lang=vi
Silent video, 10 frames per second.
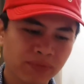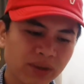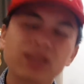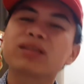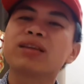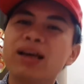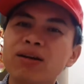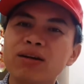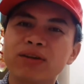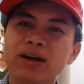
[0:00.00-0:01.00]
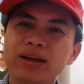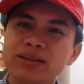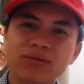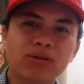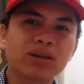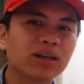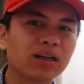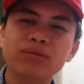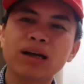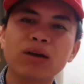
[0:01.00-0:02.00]
nhưng thực tế nó là vậy trong con người
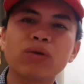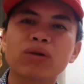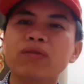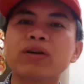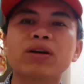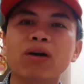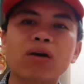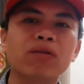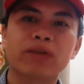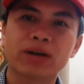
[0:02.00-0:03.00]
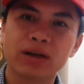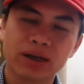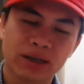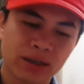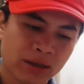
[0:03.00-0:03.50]
chúng ta luôn có phần con và phần người